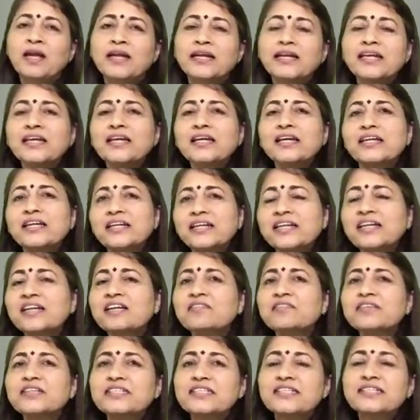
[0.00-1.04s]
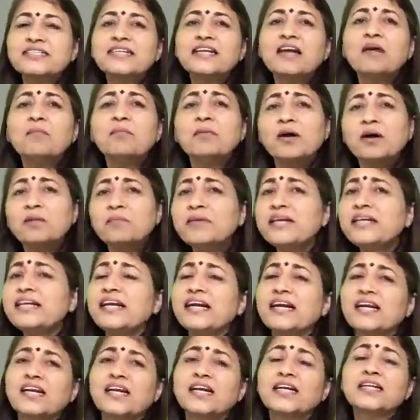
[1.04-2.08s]
कि इनकी वजह से आप हमें
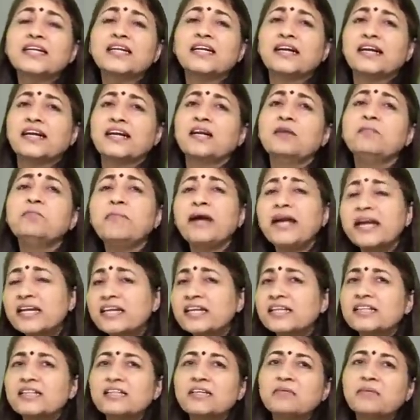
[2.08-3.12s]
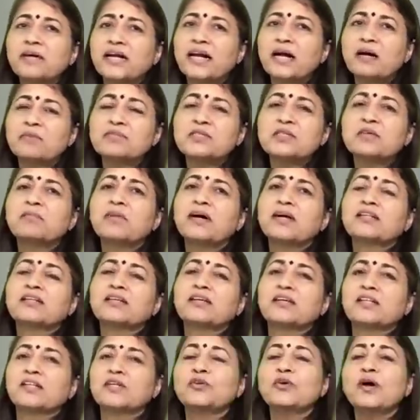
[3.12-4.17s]
नेग्लेक्ट कर रहे हैं मैं कितनी बार आपसे बात
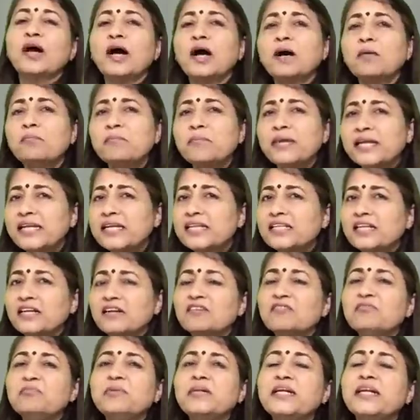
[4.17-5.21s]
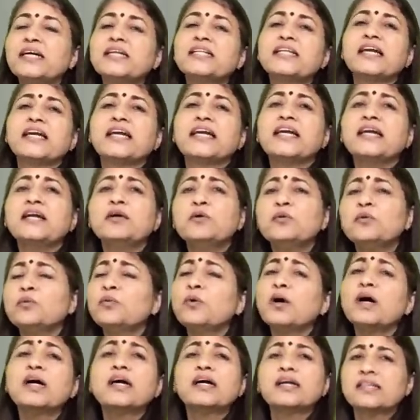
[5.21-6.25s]
करती हूँ आप मेरी तरफ बिना देखे
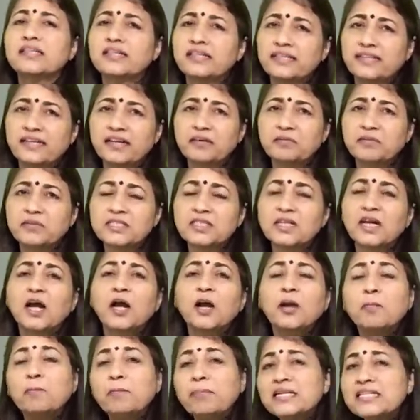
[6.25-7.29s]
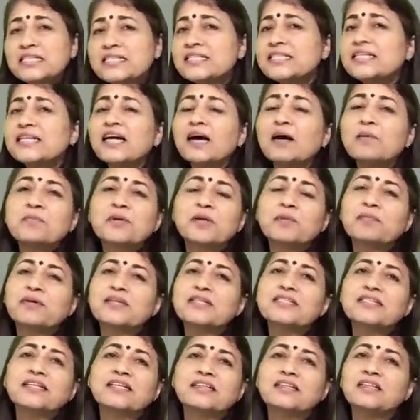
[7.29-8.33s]
हुआ कर देते हैं बस बच्चे आपके
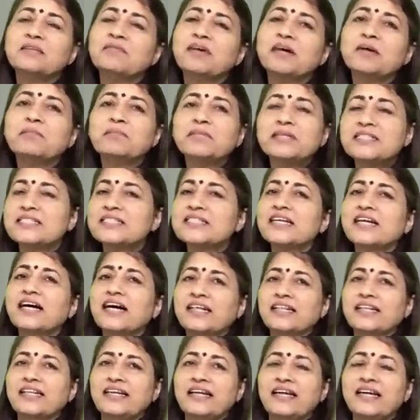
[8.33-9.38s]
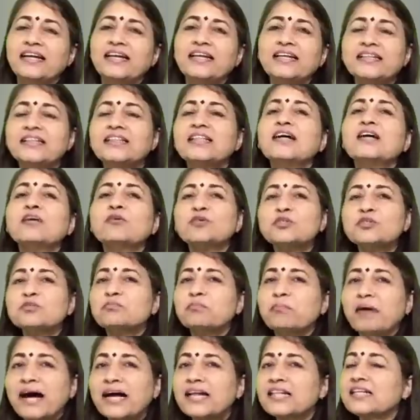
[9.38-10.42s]
पास कितनी बार मन से आते हैं कितना कुछ
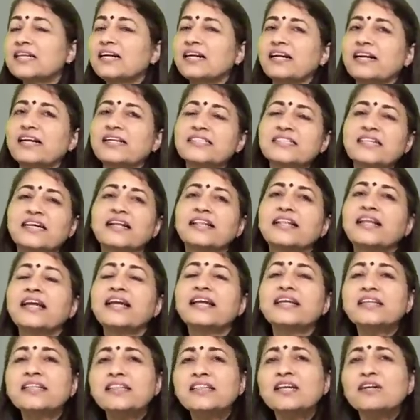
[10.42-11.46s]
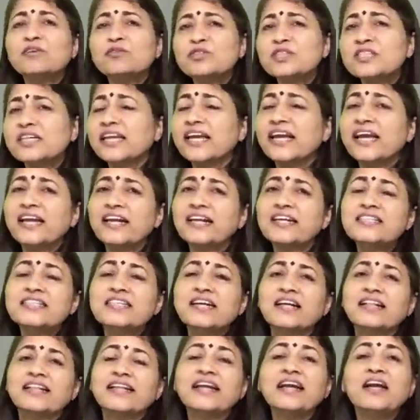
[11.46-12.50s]
बात करना चाहते हैं कितना कुछ कहना
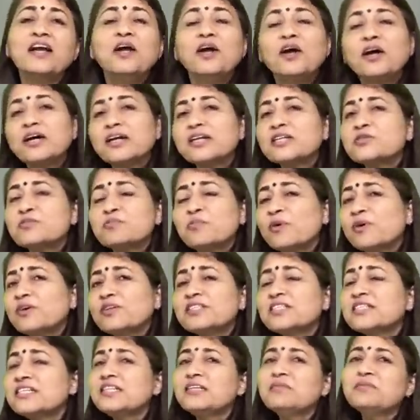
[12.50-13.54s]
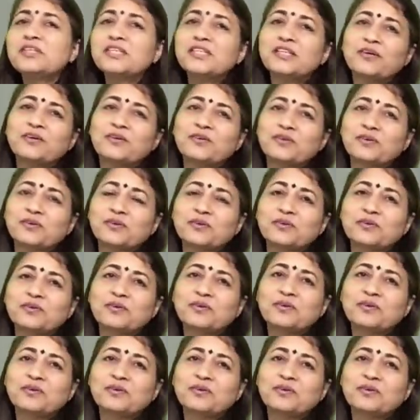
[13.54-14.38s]
चाहते हैं रिस्पॉन्स ही नहीं मिलता उनको